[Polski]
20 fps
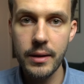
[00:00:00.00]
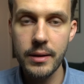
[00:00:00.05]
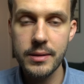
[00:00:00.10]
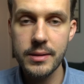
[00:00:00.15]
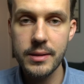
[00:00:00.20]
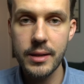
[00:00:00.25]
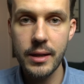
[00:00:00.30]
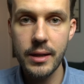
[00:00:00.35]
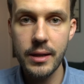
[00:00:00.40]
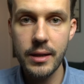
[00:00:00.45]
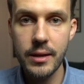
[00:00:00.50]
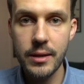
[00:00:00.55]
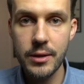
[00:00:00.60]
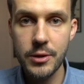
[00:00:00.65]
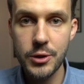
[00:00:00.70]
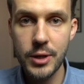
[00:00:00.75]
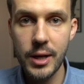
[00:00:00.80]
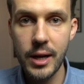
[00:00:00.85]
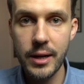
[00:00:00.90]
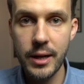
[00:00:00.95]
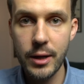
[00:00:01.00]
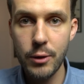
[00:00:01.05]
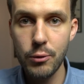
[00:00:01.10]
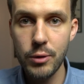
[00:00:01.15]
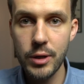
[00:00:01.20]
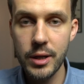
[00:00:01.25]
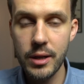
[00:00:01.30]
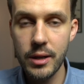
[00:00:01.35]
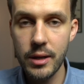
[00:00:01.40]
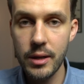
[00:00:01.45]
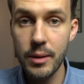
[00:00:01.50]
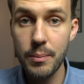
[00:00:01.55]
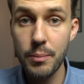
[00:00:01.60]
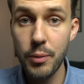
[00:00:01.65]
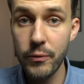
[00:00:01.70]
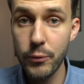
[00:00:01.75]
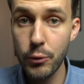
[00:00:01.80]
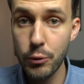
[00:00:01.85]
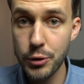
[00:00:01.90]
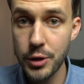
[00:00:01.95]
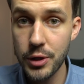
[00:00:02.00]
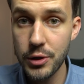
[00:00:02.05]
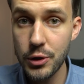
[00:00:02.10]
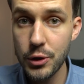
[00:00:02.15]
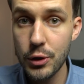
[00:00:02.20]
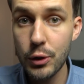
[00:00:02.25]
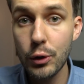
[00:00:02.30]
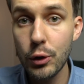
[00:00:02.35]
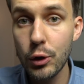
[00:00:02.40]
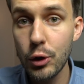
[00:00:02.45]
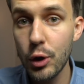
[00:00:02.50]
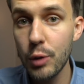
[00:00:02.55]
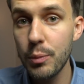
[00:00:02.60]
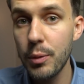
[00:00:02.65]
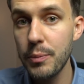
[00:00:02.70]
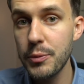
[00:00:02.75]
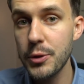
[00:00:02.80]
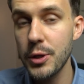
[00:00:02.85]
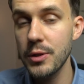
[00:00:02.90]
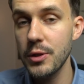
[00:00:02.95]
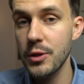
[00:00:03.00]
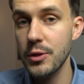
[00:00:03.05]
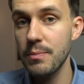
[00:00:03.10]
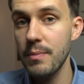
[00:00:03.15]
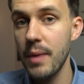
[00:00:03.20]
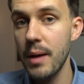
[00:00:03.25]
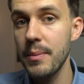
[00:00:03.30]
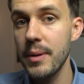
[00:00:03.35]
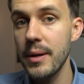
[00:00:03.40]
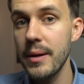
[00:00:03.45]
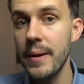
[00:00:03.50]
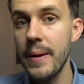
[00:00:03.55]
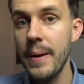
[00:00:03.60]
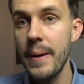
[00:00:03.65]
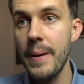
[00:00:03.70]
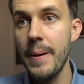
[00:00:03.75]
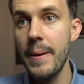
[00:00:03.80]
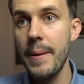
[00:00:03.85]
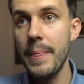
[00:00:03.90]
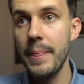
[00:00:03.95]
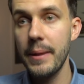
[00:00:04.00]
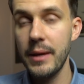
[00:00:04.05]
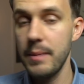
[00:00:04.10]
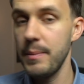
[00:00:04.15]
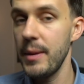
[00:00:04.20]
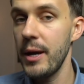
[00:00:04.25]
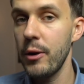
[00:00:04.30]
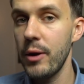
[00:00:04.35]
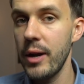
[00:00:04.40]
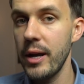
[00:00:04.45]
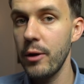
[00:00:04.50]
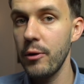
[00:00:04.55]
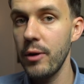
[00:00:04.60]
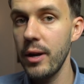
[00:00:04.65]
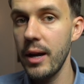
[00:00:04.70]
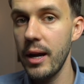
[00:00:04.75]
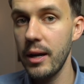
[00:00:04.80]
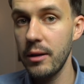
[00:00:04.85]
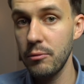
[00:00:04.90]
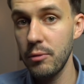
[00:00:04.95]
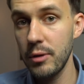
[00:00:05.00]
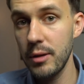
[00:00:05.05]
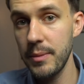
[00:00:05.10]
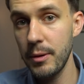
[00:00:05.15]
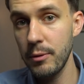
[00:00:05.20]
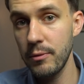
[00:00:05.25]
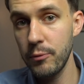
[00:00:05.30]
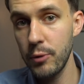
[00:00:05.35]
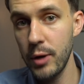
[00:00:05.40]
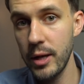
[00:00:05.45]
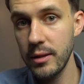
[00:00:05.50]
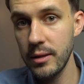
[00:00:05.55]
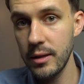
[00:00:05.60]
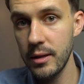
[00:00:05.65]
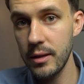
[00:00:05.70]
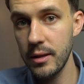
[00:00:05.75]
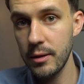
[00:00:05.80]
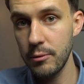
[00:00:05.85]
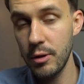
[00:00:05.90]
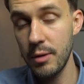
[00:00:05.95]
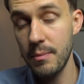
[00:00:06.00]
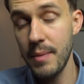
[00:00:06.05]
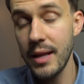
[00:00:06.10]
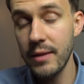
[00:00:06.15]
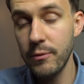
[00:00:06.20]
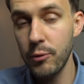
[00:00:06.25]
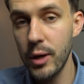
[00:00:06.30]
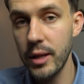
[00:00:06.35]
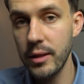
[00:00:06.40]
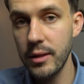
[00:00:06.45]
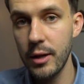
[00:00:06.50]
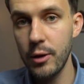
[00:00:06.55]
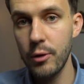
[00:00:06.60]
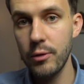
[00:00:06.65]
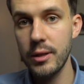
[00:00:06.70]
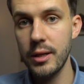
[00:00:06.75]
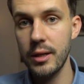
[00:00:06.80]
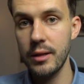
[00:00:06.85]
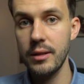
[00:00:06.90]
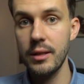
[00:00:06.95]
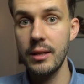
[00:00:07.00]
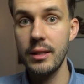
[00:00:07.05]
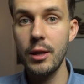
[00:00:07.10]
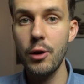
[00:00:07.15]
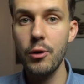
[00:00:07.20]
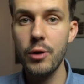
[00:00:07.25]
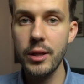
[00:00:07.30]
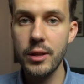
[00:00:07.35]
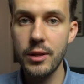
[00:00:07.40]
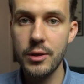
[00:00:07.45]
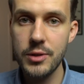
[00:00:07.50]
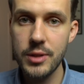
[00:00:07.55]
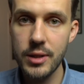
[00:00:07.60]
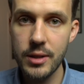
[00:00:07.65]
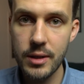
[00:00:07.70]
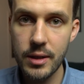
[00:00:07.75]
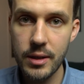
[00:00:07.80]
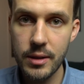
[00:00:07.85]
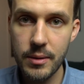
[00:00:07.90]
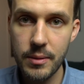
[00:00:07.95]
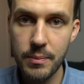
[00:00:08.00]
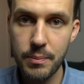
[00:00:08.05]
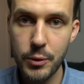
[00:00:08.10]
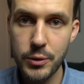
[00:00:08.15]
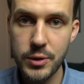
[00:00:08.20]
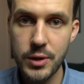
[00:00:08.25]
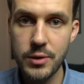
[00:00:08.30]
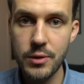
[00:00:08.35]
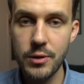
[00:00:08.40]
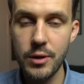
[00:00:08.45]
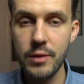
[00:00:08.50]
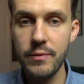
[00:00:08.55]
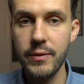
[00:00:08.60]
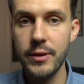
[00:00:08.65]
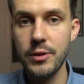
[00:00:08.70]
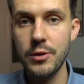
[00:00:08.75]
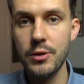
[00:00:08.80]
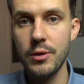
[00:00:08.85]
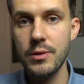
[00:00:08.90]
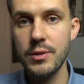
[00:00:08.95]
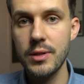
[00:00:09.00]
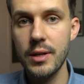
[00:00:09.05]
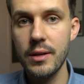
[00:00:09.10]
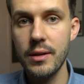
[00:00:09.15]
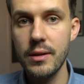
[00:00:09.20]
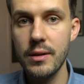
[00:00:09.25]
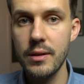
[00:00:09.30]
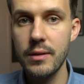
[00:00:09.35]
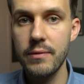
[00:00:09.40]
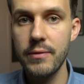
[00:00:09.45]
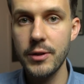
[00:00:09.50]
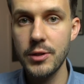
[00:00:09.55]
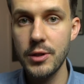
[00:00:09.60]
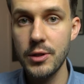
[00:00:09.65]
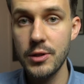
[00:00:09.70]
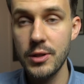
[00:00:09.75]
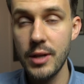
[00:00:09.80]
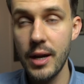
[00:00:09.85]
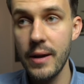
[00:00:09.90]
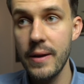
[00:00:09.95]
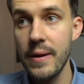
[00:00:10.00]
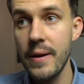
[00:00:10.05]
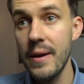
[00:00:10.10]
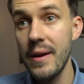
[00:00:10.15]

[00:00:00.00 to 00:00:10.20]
z tej szklanej kuli powróżyć, no bo przecież mamy Kimiego Raikkonena, który miał dwuletni, który ma dwuletni kontrakt i teoretycznie po sezonie 2020